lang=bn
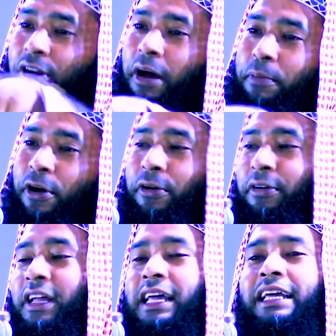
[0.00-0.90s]
করো পড়ো
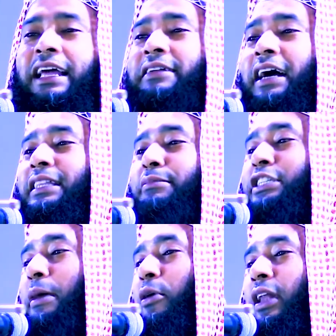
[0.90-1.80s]
এর কাদ্দাবি
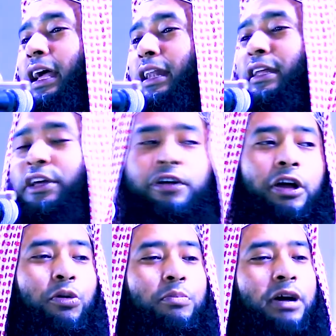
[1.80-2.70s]
সাহেব বলেন
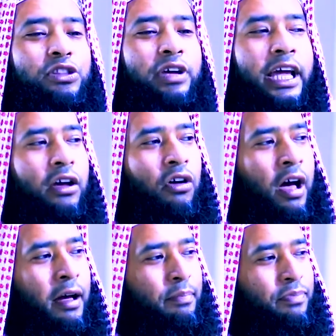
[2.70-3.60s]
কয় উম্মত এ
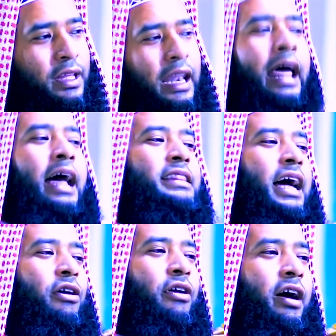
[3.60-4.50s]
করা লা তা
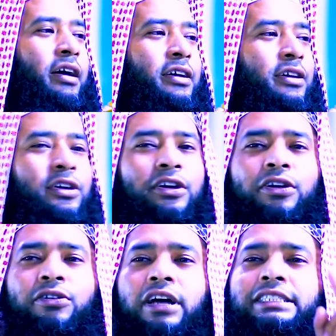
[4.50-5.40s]
করা
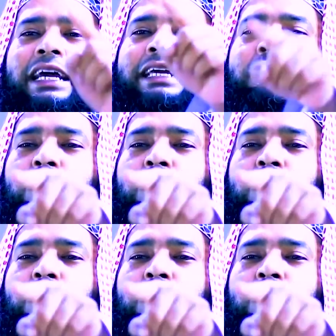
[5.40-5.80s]
কয় যেই